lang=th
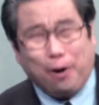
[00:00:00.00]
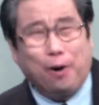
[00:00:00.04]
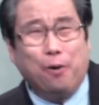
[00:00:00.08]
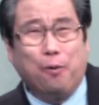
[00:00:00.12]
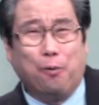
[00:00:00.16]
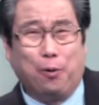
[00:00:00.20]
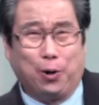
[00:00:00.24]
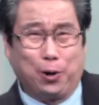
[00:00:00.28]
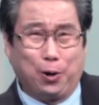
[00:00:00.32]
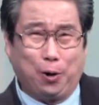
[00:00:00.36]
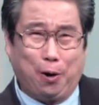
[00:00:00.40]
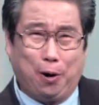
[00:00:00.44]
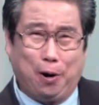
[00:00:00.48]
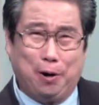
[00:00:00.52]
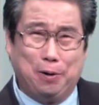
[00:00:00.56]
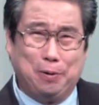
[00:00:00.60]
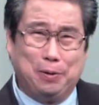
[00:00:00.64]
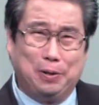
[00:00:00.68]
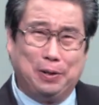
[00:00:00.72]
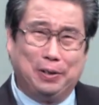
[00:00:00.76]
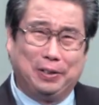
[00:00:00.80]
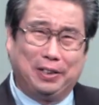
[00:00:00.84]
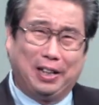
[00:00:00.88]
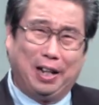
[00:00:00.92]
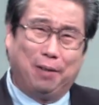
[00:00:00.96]
ก็หัวเราะ
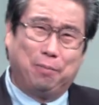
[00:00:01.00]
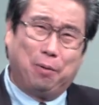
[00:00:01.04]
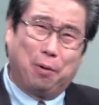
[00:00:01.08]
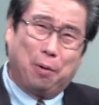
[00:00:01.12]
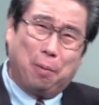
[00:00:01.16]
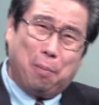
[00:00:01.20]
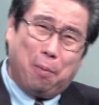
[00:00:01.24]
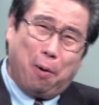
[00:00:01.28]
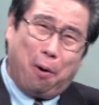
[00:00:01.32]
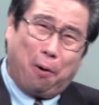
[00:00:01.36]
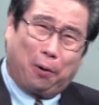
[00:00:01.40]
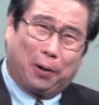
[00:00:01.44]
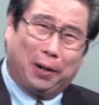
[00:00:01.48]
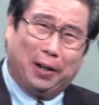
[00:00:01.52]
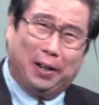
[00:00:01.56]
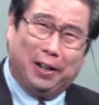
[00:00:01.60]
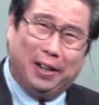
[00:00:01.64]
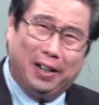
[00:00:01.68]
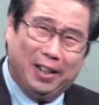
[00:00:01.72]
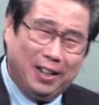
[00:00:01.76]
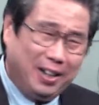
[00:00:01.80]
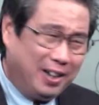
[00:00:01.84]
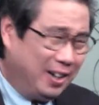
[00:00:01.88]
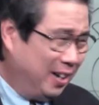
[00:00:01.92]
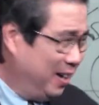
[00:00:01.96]
แล้วผมก็บอกเลย
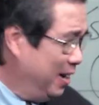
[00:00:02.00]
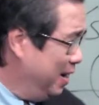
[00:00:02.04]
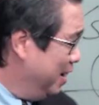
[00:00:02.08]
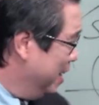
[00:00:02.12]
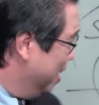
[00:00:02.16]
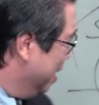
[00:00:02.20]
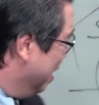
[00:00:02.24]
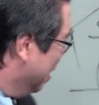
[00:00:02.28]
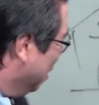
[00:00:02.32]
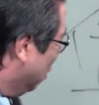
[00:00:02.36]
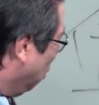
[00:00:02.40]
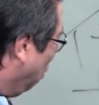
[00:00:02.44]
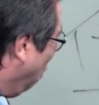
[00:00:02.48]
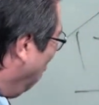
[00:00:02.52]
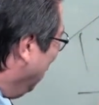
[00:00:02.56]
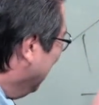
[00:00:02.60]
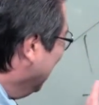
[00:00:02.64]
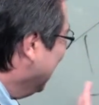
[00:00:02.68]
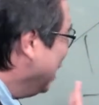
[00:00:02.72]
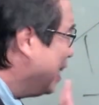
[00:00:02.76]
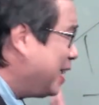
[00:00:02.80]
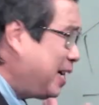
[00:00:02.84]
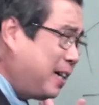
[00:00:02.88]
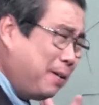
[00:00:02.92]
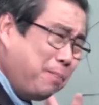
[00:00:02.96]
คน
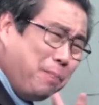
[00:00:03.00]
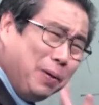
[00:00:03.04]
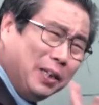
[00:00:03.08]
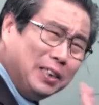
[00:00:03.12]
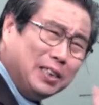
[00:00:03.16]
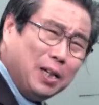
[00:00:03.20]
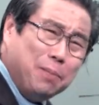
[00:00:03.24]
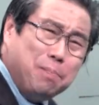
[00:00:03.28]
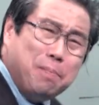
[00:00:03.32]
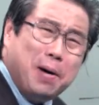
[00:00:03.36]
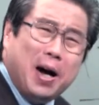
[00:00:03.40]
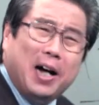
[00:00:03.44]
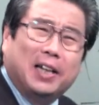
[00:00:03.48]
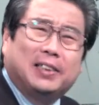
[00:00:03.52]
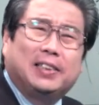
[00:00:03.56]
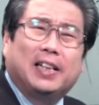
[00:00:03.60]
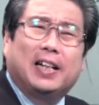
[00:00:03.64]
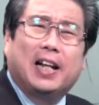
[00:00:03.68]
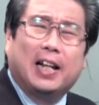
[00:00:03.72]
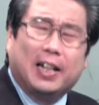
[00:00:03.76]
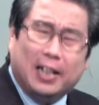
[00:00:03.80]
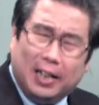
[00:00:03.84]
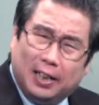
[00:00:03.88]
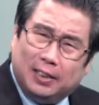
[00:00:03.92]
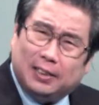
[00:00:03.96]
ที่เป็นสมาชิก
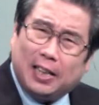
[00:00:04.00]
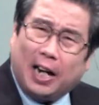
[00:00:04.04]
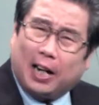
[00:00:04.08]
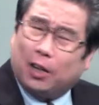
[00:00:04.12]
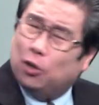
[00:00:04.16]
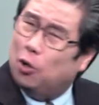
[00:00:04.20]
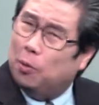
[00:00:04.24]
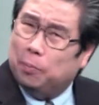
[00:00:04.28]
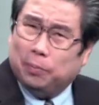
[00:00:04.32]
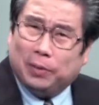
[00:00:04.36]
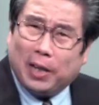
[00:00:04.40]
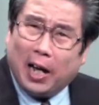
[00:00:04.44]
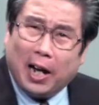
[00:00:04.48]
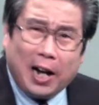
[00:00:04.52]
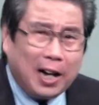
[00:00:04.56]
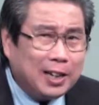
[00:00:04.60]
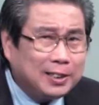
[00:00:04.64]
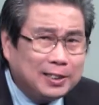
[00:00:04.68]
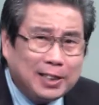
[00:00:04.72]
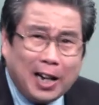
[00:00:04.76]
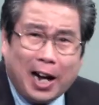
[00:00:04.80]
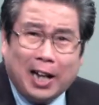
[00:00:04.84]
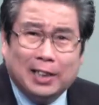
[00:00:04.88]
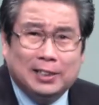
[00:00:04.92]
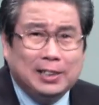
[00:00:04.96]
ในเดจักรรวมทั้งอา
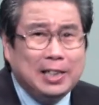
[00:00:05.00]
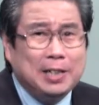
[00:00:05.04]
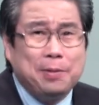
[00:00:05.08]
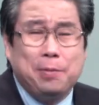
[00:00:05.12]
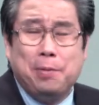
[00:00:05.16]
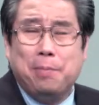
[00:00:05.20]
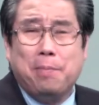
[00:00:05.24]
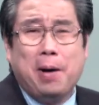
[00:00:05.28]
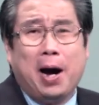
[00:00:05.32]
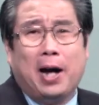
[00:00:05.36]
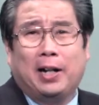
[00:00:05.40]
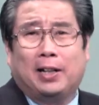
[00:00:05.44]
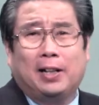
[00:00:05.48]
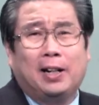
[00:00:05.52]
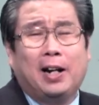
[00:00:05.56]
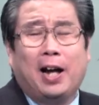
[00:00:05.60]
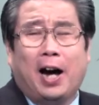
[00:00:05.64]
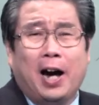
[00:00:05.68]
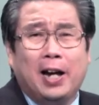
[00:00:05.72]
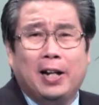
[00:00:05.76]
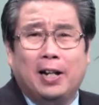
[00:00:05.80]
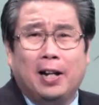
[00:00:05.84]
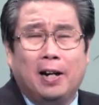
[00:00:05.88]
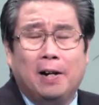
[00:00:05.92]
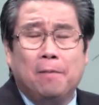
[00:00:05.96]
จารย์ศิษยภิบาลทั้งหลา
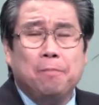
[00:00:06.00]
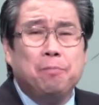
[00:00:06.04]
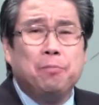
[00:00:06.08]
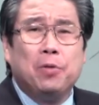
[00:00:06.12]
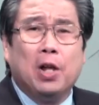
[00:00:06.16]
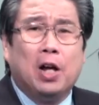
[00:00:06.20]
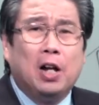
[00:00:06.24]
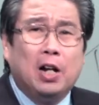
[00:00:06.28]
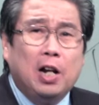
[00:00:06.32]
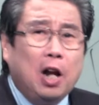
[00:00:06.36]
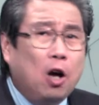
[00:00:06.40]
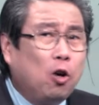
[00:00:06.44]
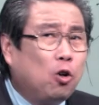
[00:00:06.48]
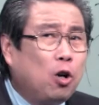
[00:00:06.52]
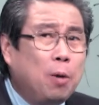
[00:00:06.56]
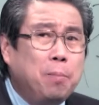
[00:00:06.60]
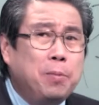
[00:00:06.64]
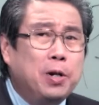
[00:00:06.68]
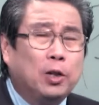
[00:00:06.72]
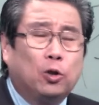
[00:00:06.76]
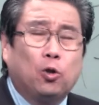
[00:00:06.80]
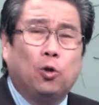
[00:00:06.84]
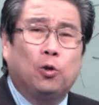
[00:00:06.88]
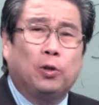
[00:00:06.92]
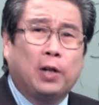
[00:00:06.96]
ยเนี่ยแล้วก็เหมื
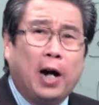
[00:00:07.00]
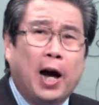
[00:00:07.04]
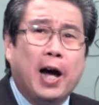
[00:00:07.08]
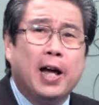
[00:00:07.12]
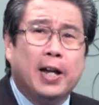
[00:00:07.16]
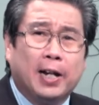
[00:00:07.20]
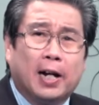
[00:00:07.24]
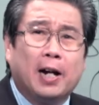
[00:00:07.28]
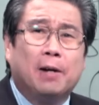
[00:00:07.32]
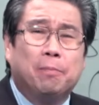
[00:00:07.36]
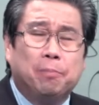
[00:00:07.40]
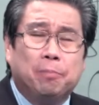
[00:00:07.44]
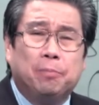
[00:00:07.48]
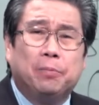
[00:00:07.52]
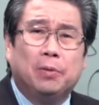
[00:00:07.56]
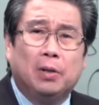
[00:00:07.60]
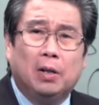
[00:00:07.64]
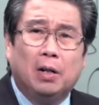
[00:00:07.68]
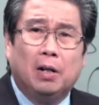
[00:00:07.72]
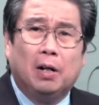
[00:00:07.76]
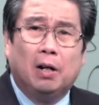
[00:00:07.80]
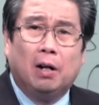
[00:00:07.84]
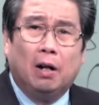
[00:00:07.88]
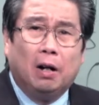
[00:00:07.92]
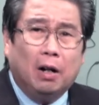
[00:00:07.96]
อนคนไข้ครับ
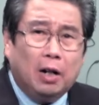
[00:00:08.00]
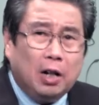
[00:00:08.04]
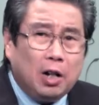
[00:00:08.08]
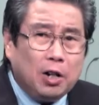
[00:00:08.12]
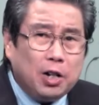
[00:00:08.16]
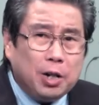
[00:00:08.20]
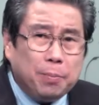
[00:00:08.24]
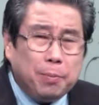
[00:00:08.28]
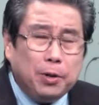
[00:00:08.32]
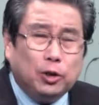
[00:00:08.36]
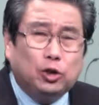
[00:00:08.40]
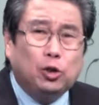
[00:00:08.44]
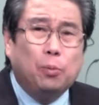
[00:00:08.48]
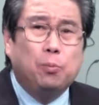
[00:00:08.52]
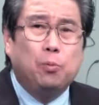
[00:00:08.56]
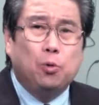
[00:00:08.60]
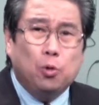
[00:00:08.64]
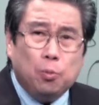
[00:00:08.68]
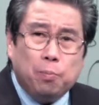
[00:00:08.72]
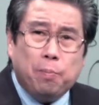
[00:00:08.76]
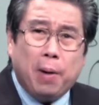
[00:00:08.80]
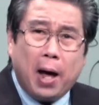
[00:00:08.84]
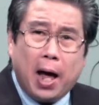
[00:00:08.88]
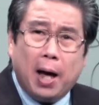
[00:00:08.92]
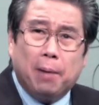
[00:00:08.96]
เรายังไม่สมบูร
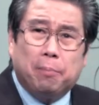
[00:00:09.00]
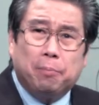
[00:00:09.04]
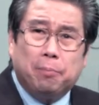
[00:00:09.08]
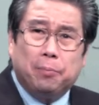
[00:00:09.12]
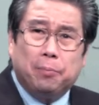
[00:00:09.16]
ณ์แบบ